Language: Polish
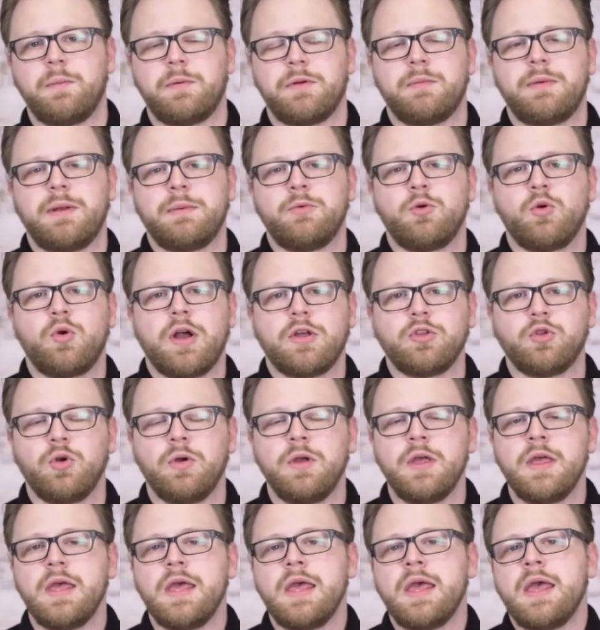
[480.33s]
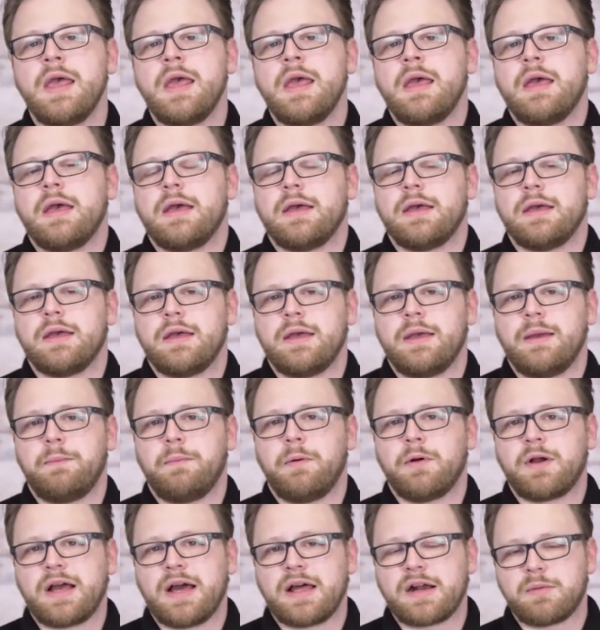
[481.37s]
problemy układu E,
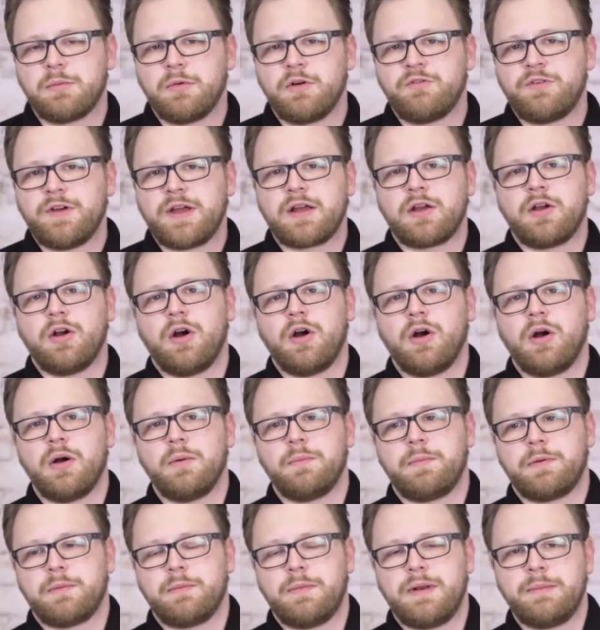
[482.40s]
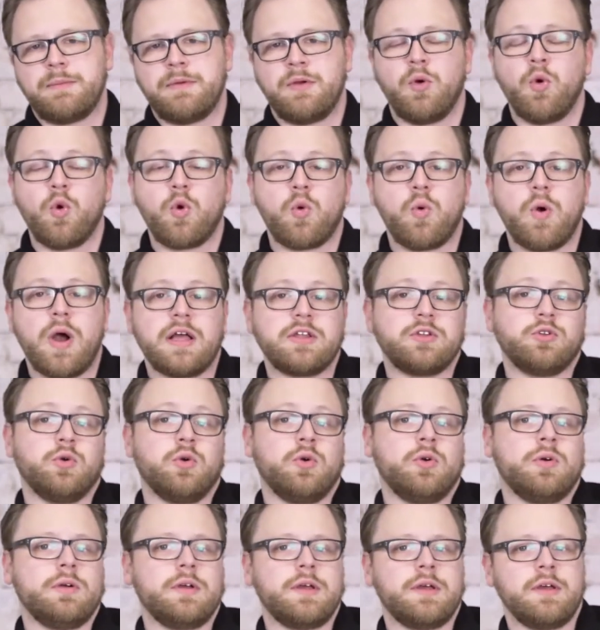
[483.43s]
pokarmowego, problemy
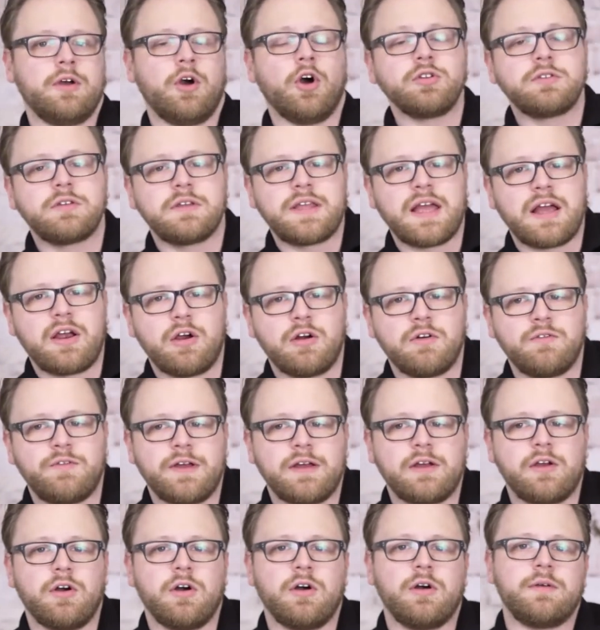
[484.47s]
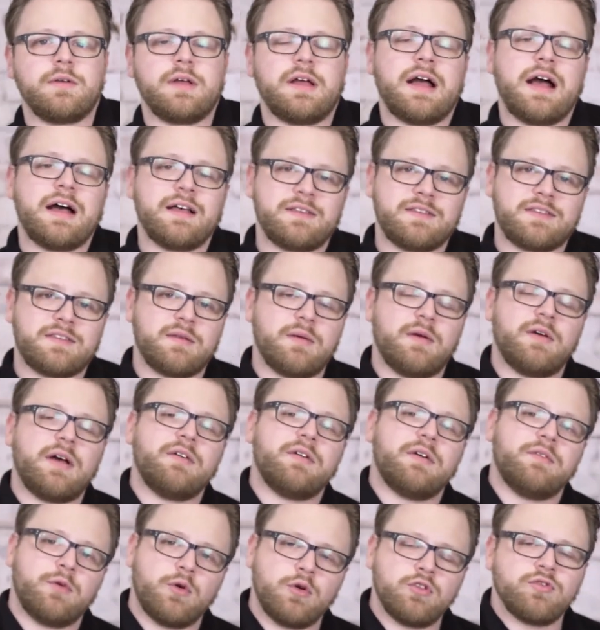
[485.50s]
układu e, oddechowego, ast,
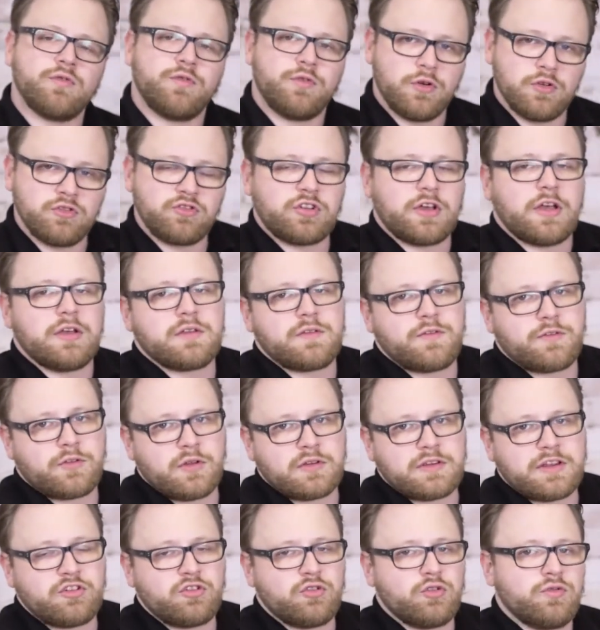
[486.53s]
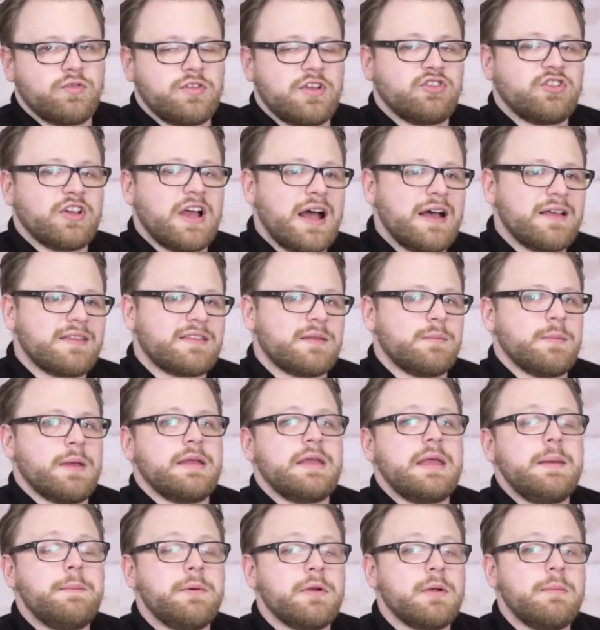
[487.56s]
włączając w to też również astmę
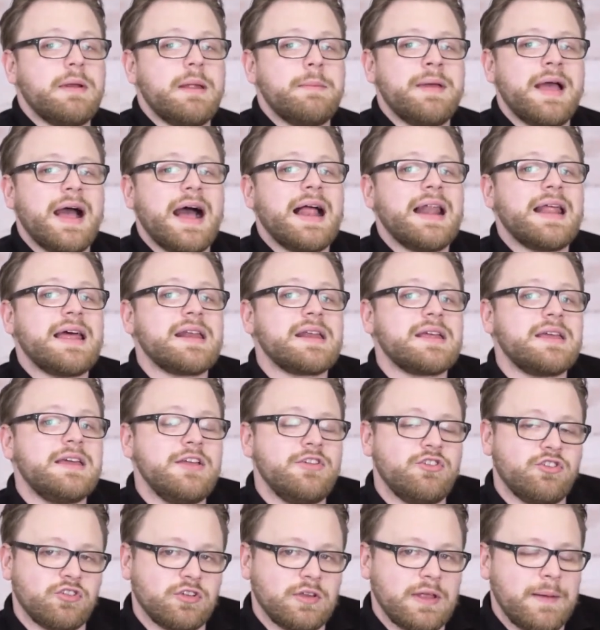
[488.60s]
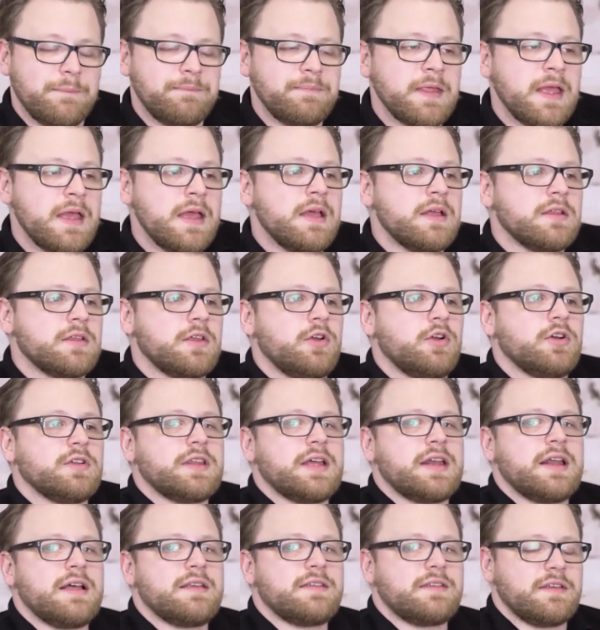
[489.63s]
i problemy alergiczne. Tylko
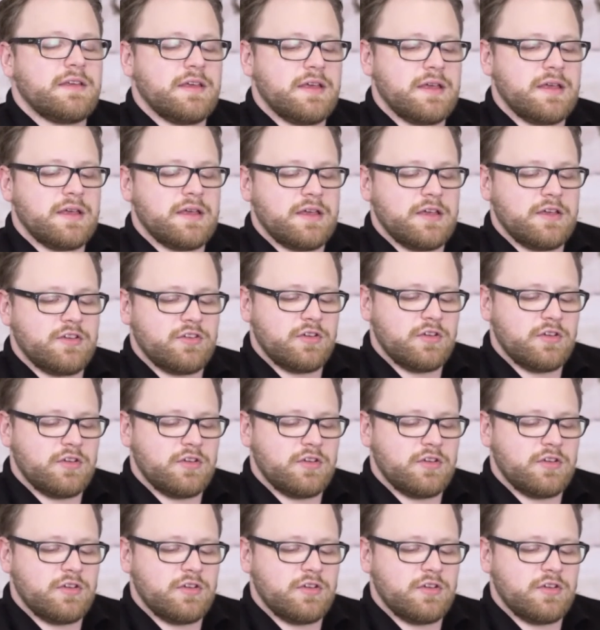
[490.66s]
teraz, e,